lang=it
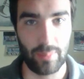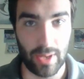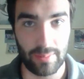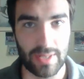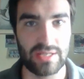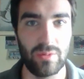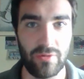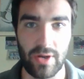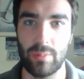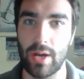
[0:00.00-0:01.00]
poi al massimo vi
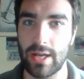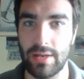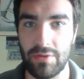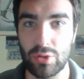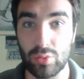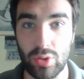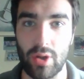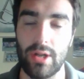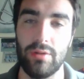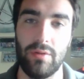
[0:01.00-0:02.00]
faremo anche dei video
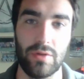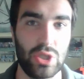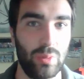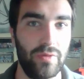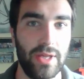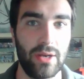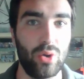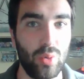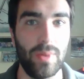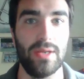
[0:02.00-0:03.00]
tutorial dove vi facciamo vedere
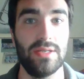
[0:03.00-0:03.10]
come,